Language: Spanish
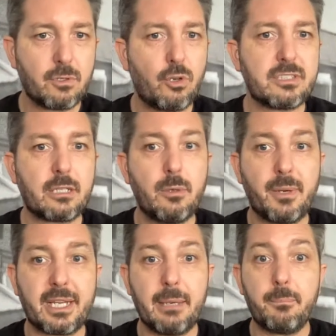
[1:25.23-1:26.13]
Cosas como, por
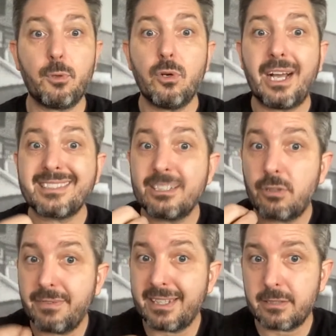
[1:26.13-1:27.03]
ejemplo, acceso
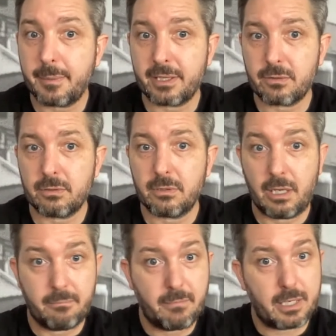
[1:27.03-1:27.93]
a financiamiento.
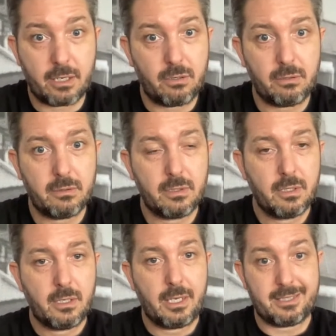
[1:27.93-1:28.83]
En México,
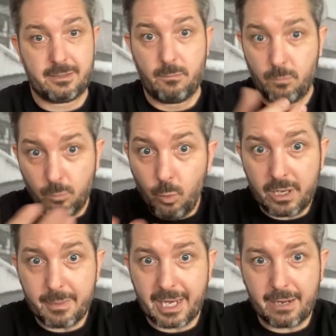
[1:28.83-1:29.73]
es muy
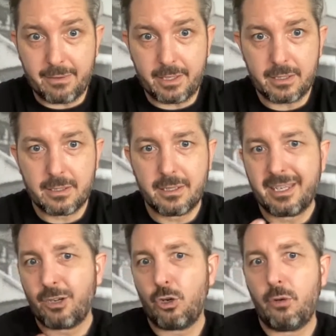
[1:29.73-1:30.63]
amigable.
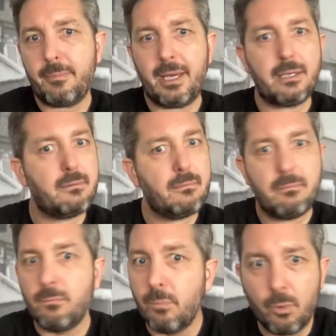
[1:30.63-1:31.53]
Colombia,
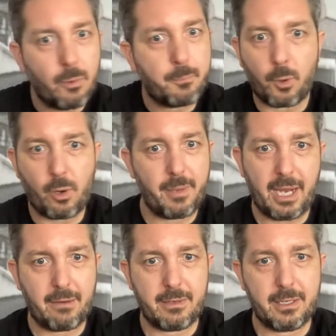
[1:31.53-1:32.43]
muy poco
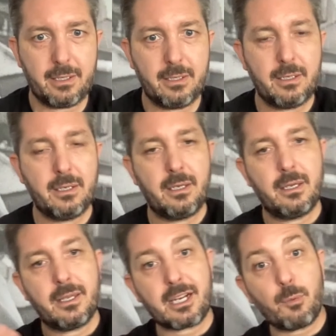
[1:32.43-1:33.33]
amigable.
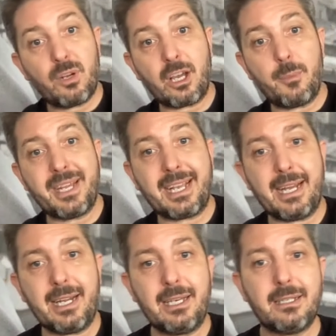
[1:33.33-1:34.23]
República
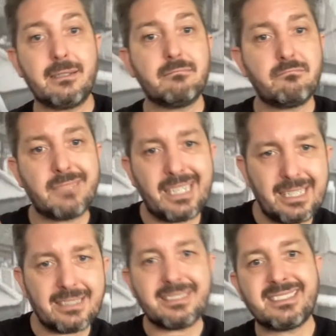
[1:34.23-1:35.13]
Dominicana,
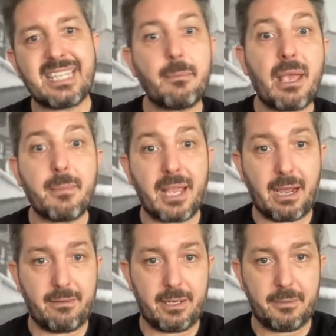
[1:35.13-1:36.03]
ah,
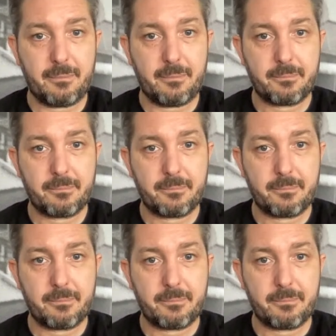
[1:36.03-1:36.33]
semi-amigable.